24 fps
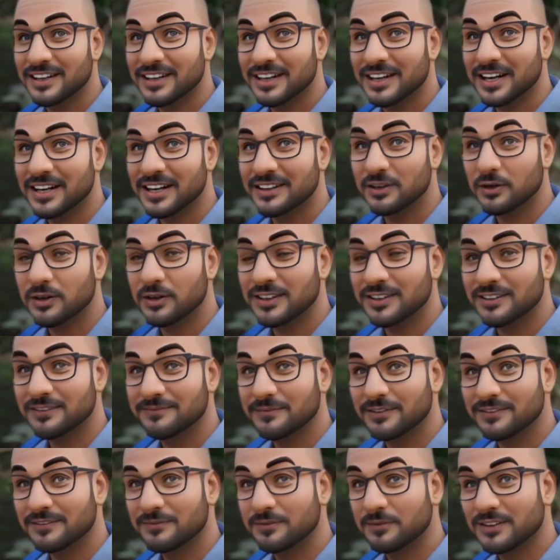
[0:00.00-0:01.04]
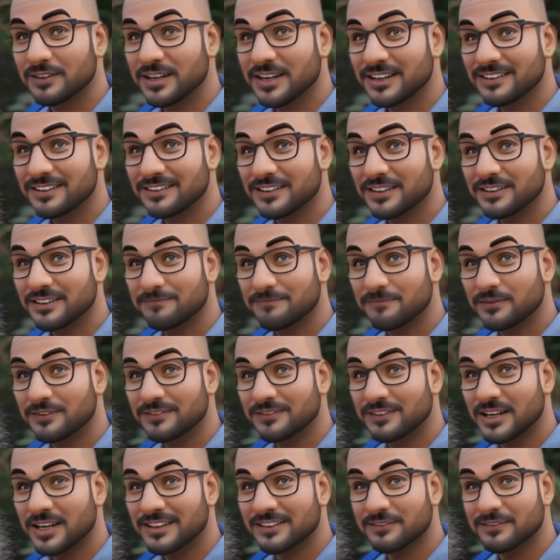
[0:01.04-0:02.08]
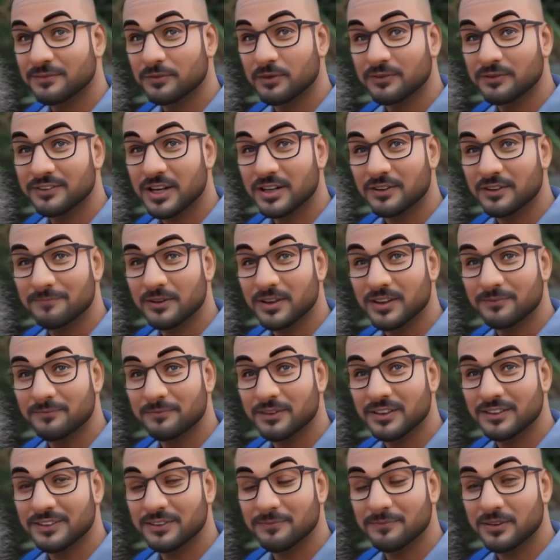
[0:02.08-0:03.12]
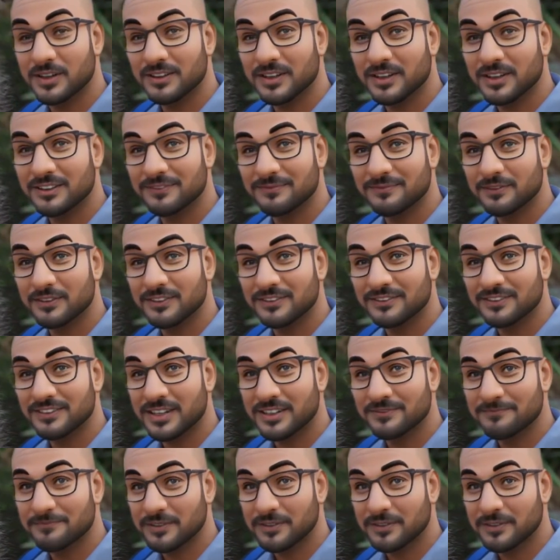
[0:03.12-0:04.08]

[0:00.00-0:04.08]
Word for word: La conservación de esta especie es crucial para preservar la diversidad